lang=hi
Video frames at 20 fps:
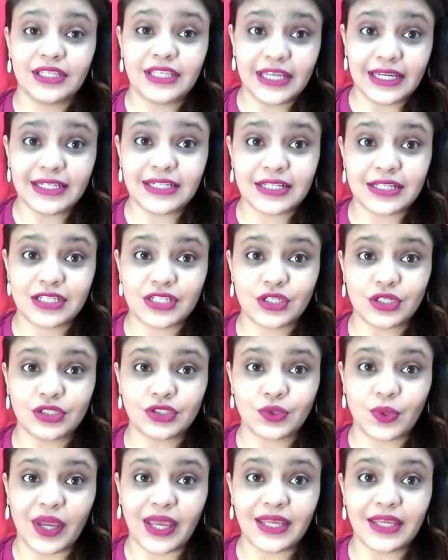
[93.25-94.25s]
ये
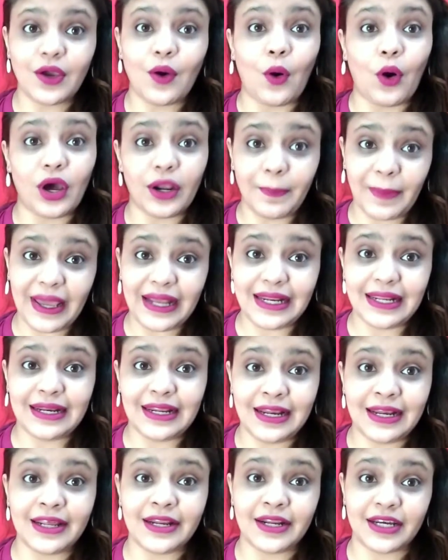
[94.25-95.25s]
डिसीजन जो है ये और पहले
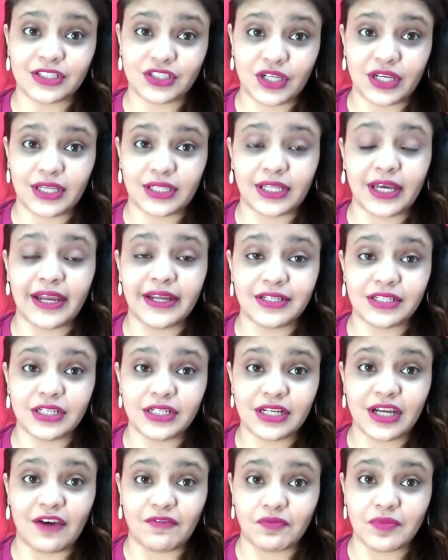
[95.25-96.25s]
ले लेना चाहिए था
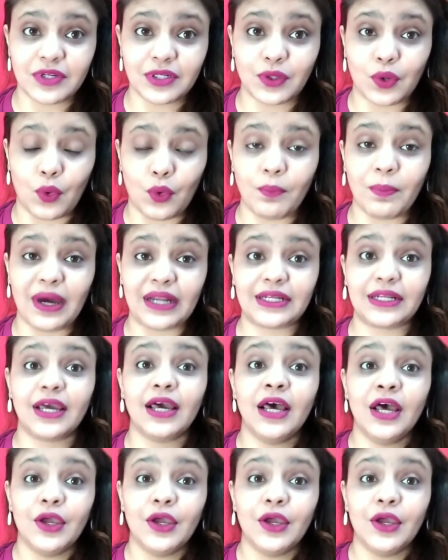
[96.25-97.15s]
इंडियन गवर्नमेंट को बट